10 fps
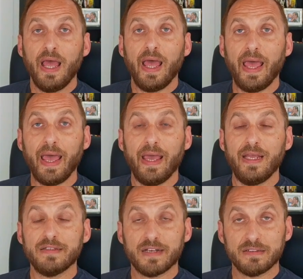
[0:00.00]
e
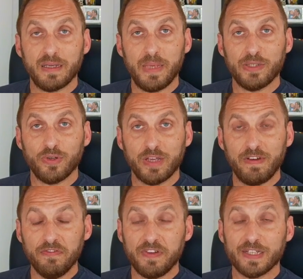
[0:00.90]
il trattamento che
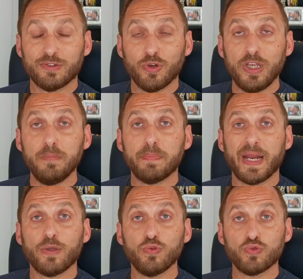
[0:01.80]
va fatto in
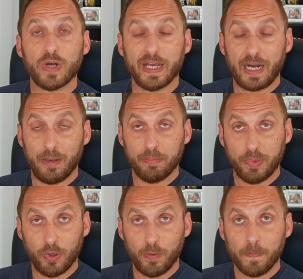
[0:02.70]
prechiusura chiusura
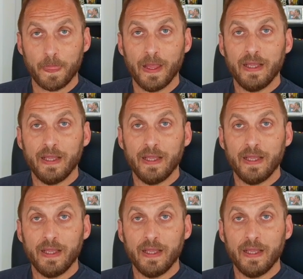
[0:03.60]
grappolo.